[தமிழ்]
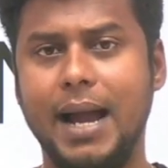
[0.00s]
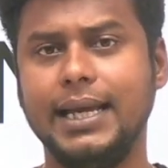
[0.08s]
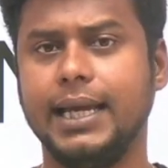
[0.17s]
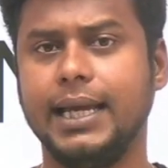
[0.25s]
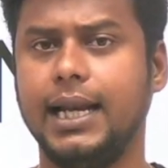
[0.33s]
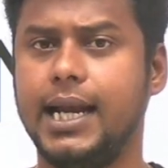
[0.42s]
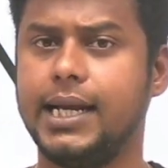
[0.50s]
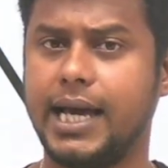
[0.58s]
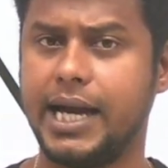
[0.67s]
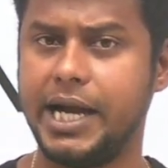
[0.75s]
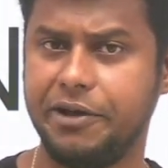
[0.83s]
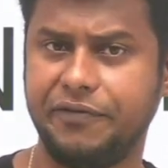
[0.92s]
பேங்கிங்
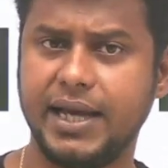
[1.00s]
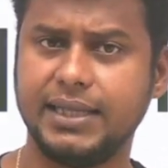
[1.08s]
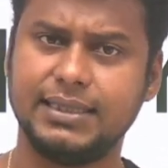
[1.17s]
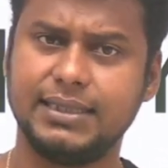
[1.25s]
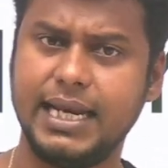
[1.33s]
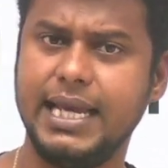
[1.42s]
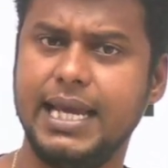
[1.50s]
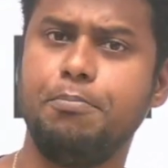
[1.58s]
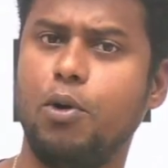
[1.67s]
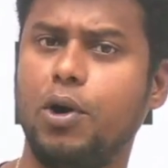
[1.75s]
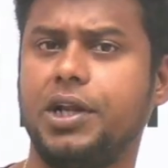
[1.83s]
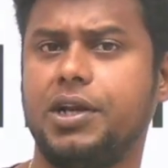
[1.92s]
ரிலேட்டட் கரண்ட் அஃபேர்ஸ் நிறைய
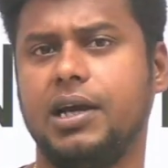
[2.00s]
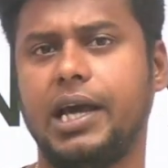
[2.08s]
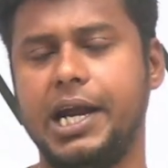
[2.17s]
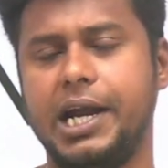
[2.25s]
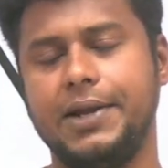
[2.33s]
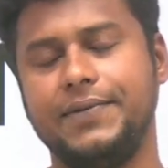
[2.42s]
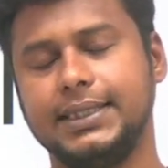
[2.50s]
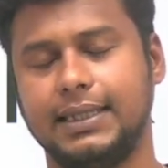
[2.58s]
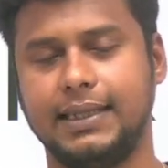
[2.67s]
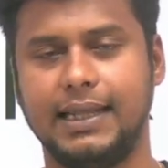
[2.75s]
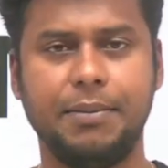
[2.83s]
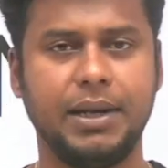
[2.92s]
இம்பார்ட்டண்டான கரண்ட்
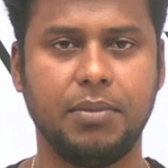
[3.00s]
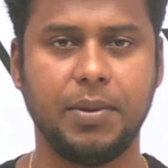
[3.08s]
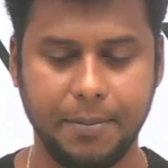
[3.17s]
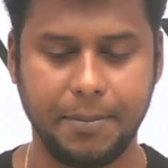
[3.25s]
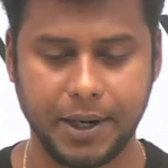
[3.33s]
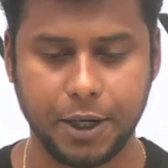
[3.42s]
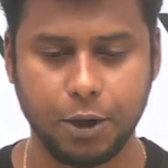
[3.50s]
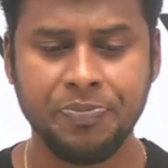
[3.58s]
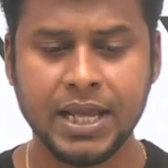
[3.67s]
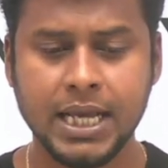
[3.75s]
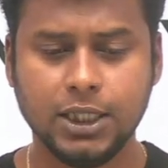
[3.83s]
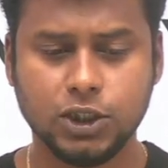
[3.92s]
அஃபேர்ஸ் அதெல்லாமே நம்ம மேக்
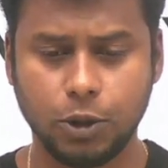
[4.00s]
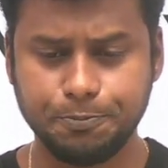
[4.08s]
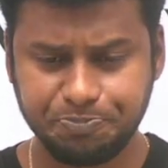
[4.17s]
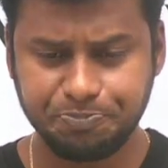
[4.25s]
பண்ணியிருக்கோம் ஸோ